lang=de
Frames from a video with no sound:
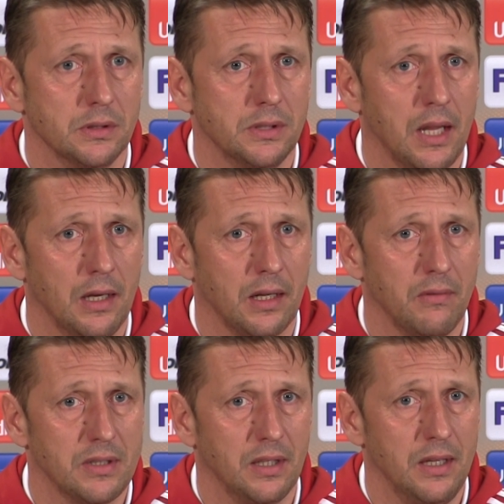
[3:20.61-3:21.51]
sie können
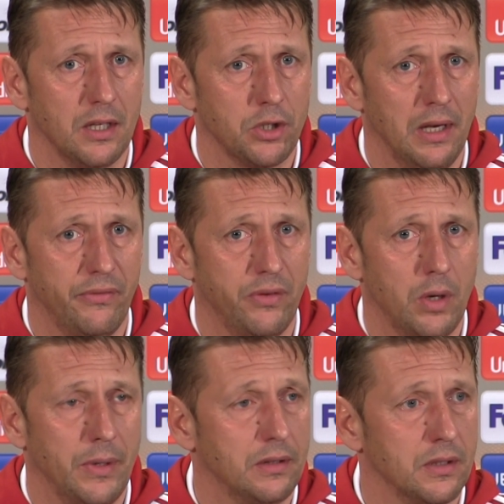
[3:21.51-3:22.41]
gewisse Dinge schneller
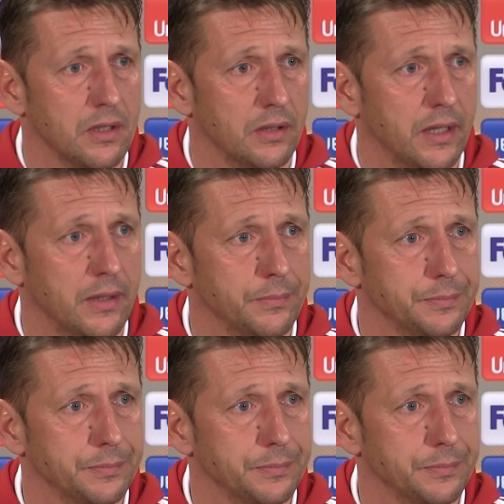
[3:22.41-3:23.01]
verarbeiten als andere.